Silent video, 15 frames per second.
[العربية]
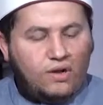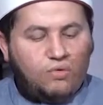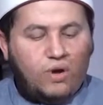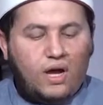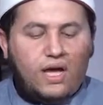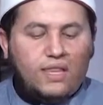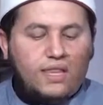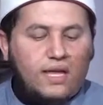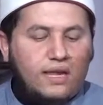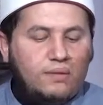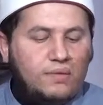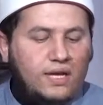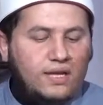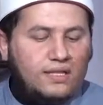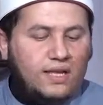وهذا
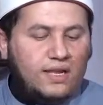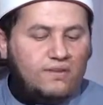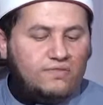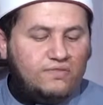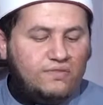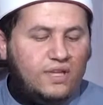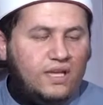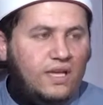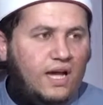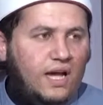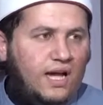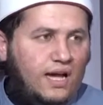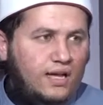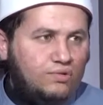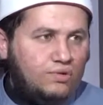لم يختلف فيه
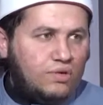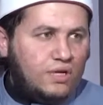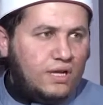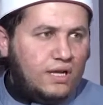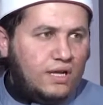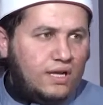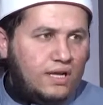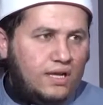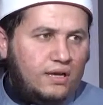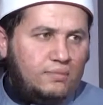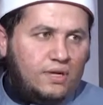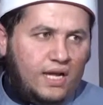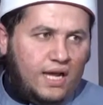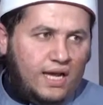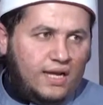أحد آه،
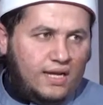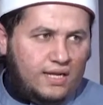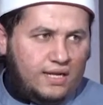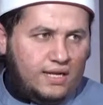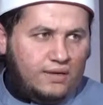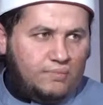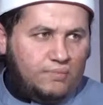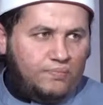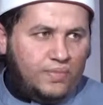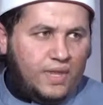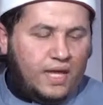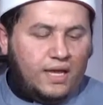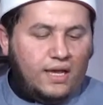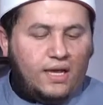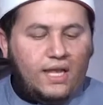من أهل العلم
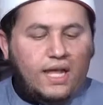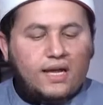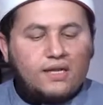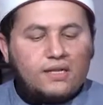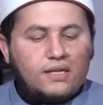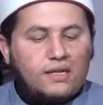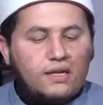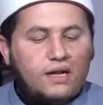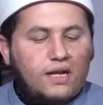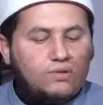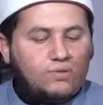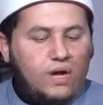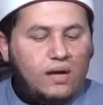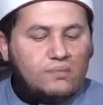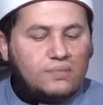نعم. لكن
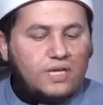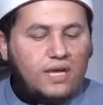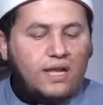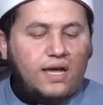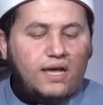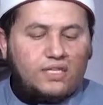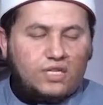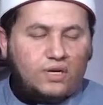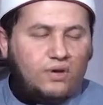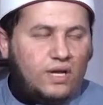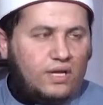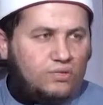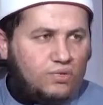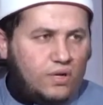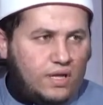قراءة حمزة لها
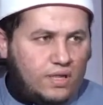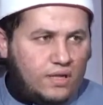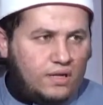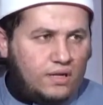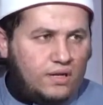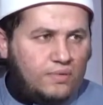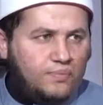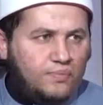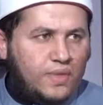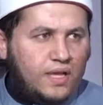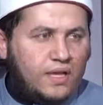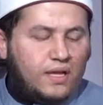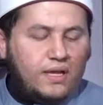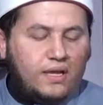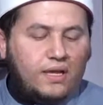شواهد كثيرة
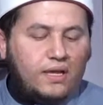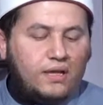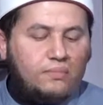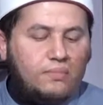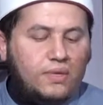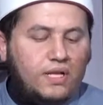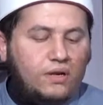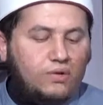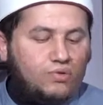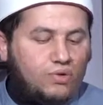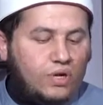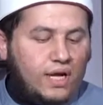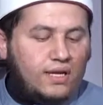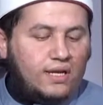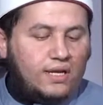آه، من
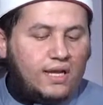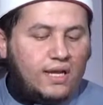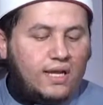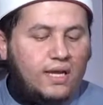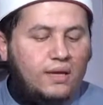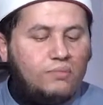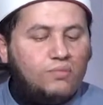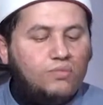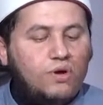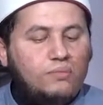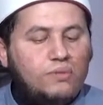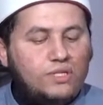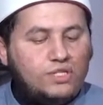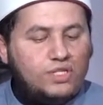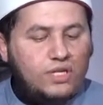القرآن الكريم
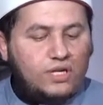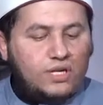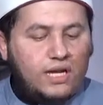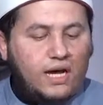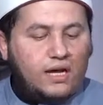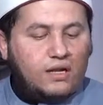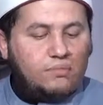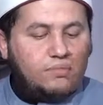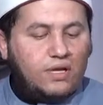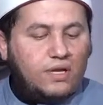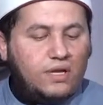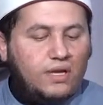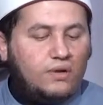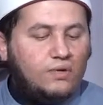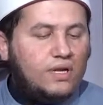ومن شعر العرب
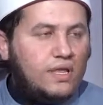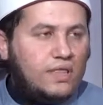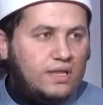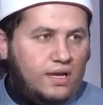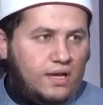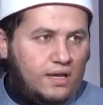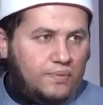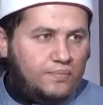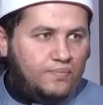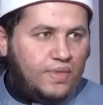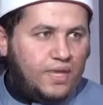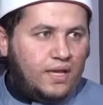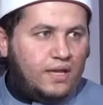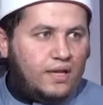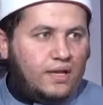ونثرها
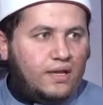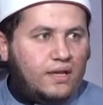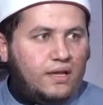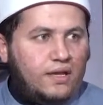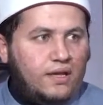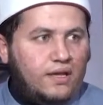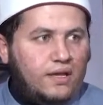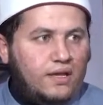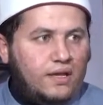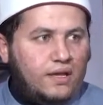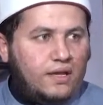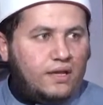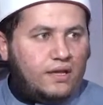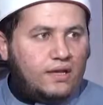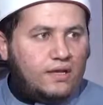
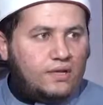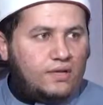آه، اتقوا